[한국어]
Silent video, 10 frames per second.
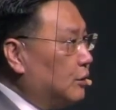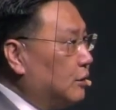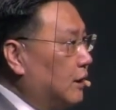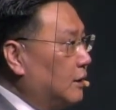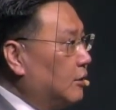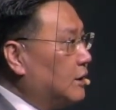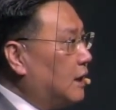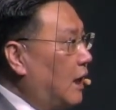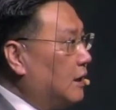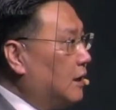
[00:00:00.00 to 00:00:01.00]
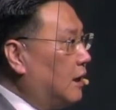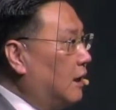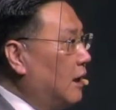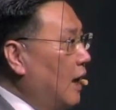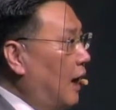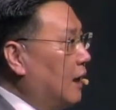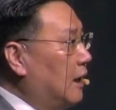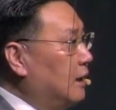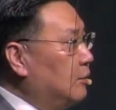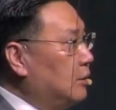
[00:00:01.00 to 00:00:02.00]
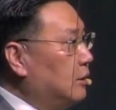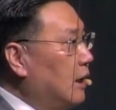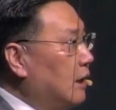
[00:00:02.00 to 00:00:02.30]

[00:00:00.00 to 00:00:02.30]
끝나는 것이 아니라 하나님은